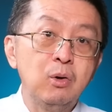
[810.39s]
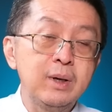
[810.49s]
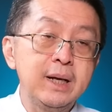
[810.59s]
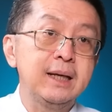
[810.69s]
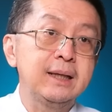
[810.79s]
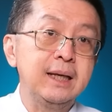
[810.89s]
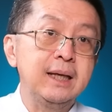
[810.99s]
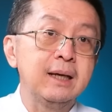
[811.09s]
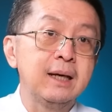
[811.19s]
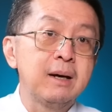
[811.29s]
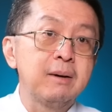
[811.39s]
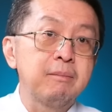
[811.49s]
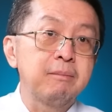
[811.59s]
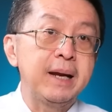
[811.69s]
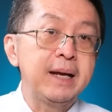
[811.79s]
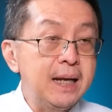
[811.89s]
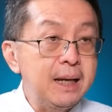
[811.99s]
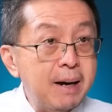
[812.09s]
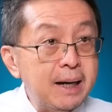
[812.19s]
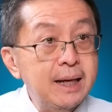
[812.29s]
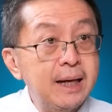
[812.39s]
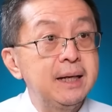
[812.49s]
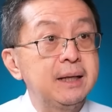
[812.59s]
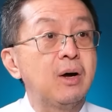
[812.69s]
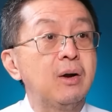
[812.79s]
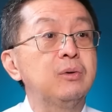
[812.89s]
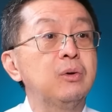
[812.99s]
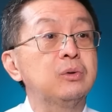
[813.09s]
ลูกหนี้ที่เป็นหนี้บัตรเครดิตตอน